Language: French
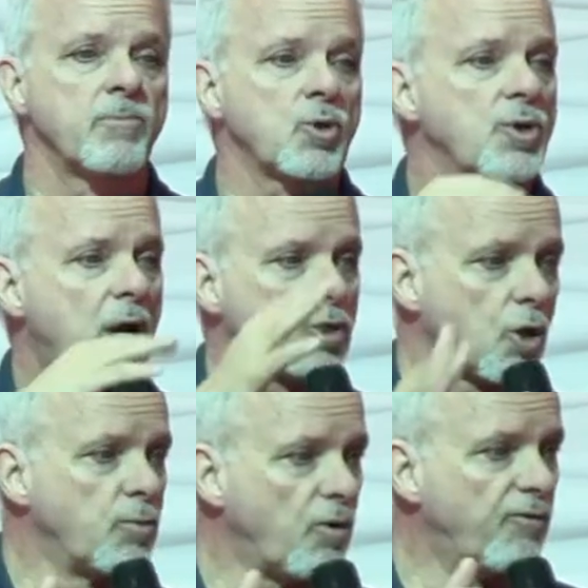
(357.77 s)
trop
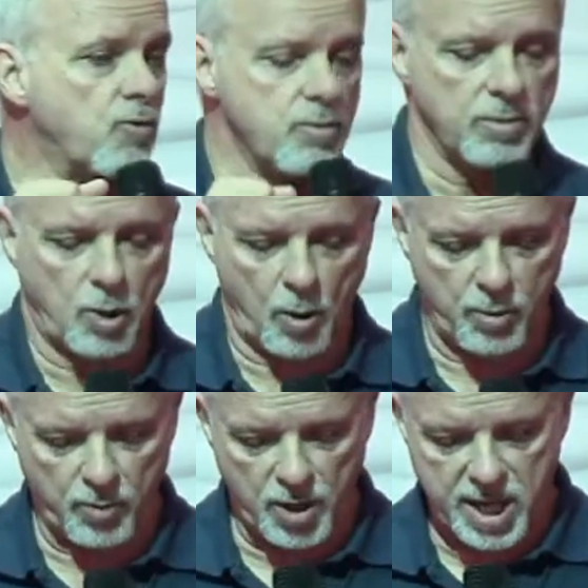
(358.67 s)
dangereux pour vous. On ne
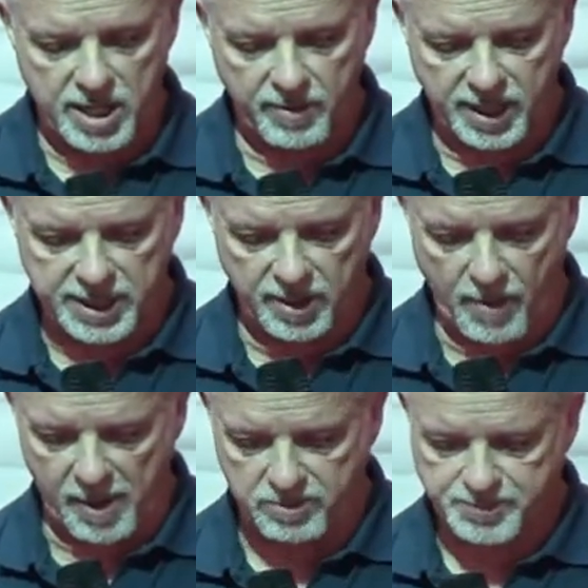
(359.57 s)
peut pas y aller présentement.